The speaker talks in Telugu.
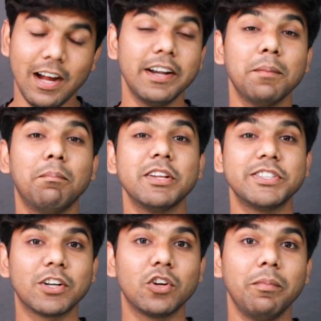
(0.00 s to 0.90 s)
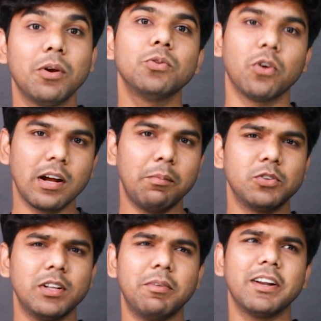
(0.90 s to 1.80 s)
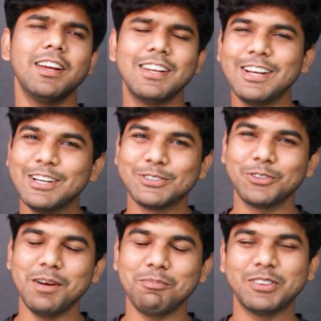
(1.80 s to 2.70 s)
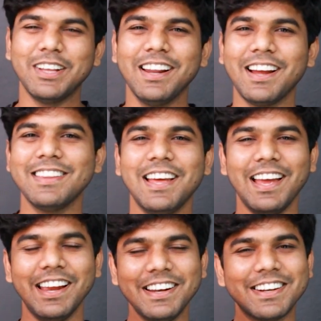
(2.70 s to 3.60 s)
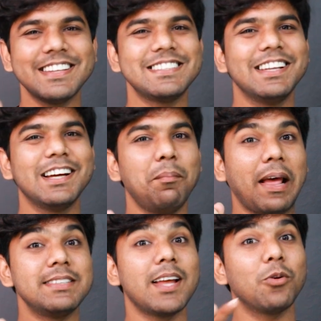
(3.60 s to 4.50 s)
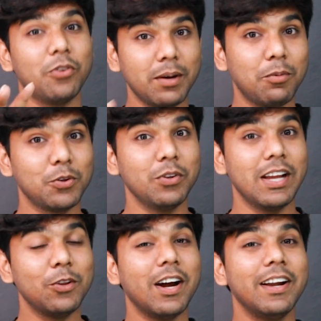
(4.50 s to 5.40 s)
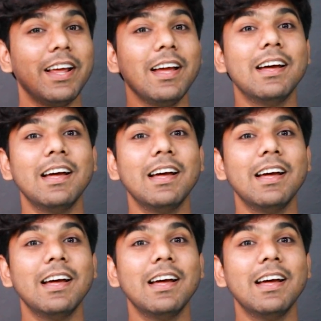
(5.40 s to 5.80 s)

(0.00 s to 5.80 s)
అంటే బడ్జెట్లో మీకు దొరకబోతుంది అనమాట చూద్దాం మొత్తానికైతే ఇంట్రెస్టింగ్గా ప్రైస్ ట్యాగ్ ఉండబోతుంది ఎందుకంటే